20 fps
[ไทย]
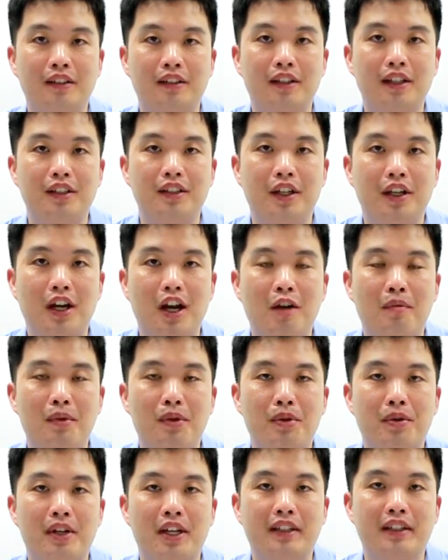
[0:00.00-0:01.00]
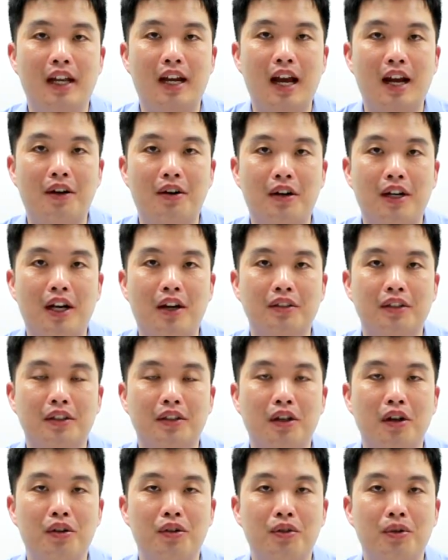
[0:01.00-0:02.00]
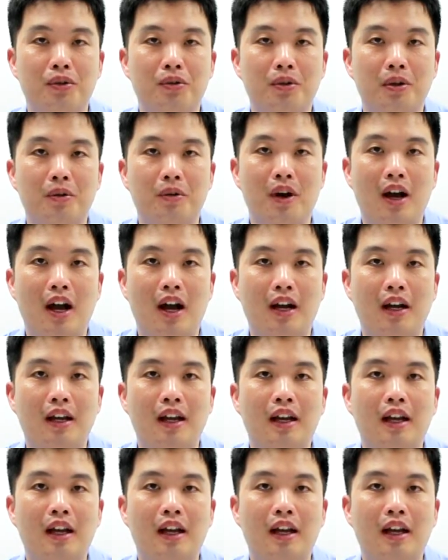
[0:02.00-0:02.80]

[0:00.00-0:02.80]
ที่จะเข้าไปอยู่ในตารางของเราจะต้องอยู่ระหว่าง